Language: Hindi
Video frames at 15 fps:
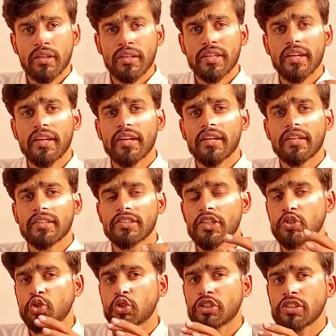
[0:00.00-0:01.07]
कि ये
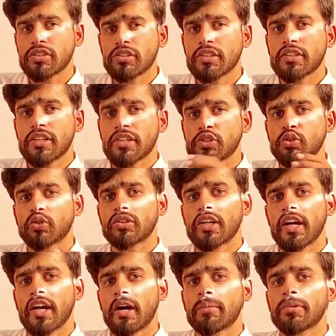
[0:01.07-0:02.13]
जो डिस्ट्रिक्ट रेशो होता
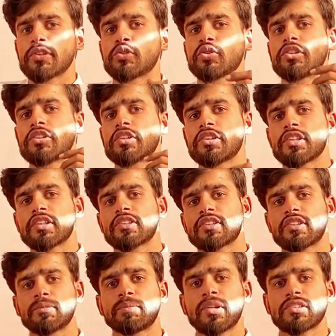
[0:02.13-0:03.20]
है आपकी जो एंट्री टेस्ट
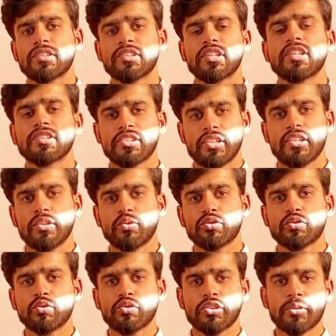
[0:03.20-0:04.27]
की परसेंटेज है उस
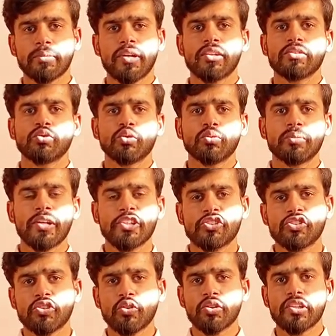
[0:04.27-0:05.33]
उसके बाद जो
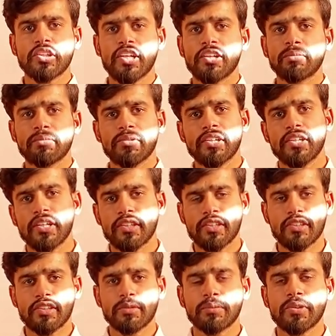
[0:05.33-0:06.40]
मैट्रिक और इंटरमीडिएट की
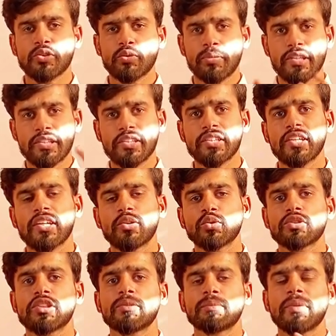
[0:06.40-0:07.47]
सीपीएन जो बनती है
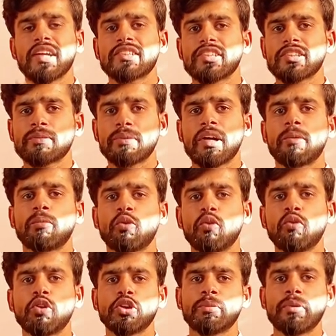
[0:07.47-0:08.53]
उसकी बेसिस पे आपको
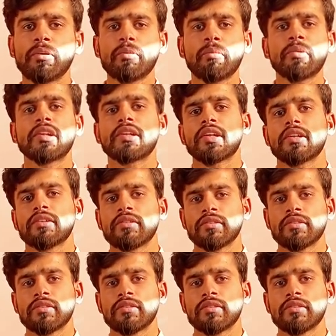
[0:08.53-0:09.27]
वो डिपार्टमेंट मिलता है